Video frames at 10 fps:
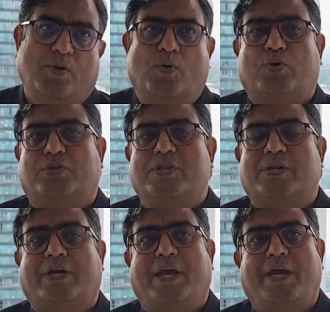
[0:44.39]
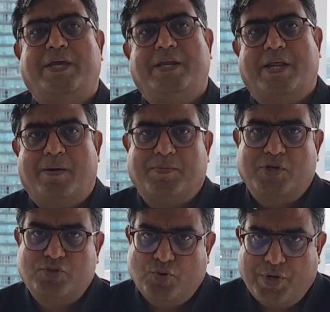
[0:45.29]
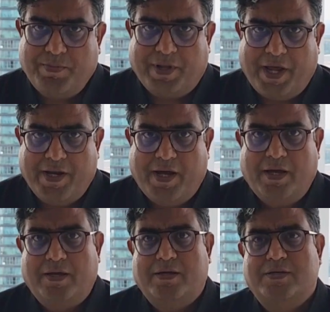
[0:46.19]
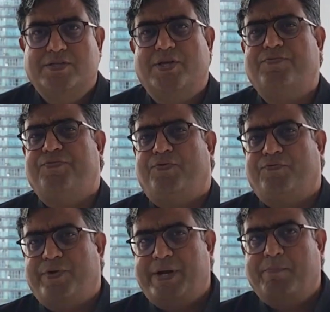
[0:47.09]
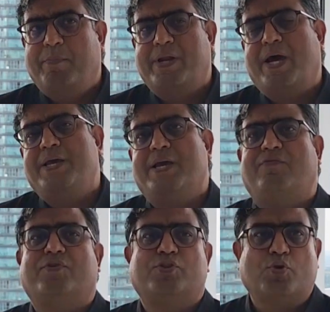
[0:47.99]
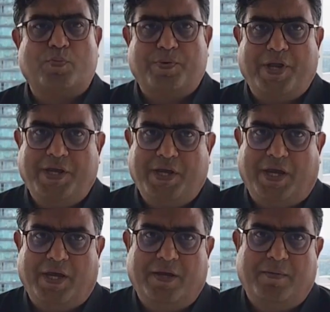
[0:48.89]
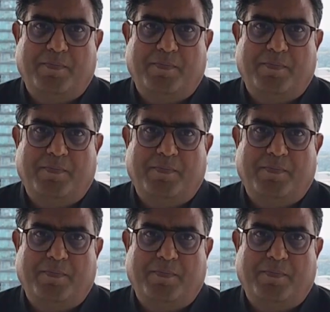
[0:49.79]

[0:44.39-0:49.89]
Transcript: लोकतंत्र के ही नाम की छुरी बनाना सिर्फ विडंबना या विद्रूप नहीं है